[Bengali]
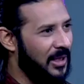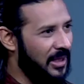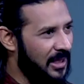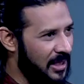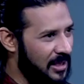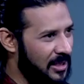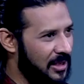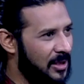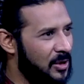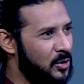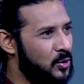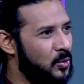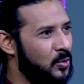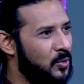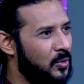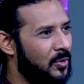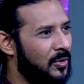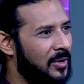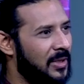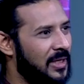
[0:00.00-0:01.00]
কেনা থেকে শুরু
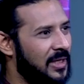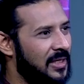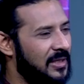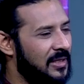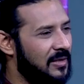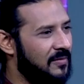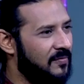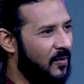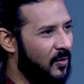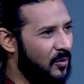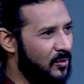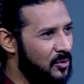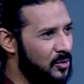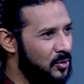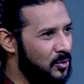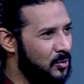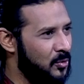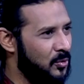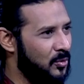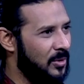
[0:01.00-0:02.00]
করে ঈদের
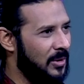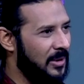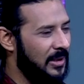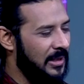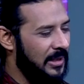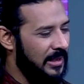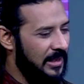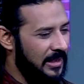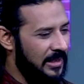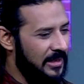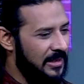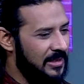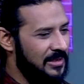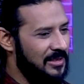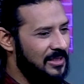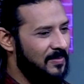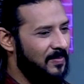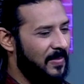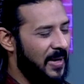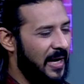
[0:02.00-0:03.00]
ফটোশ্যুট ঈদের
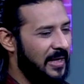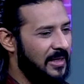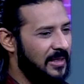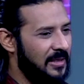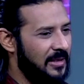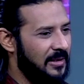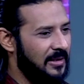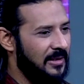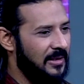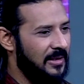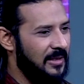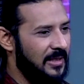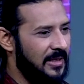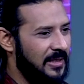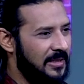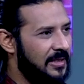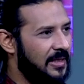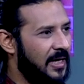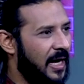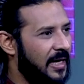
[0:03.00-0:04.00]
যে প্ল্যানিং
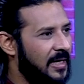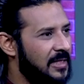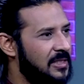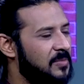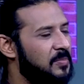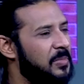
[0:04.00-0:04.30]
ঈদের আগে যে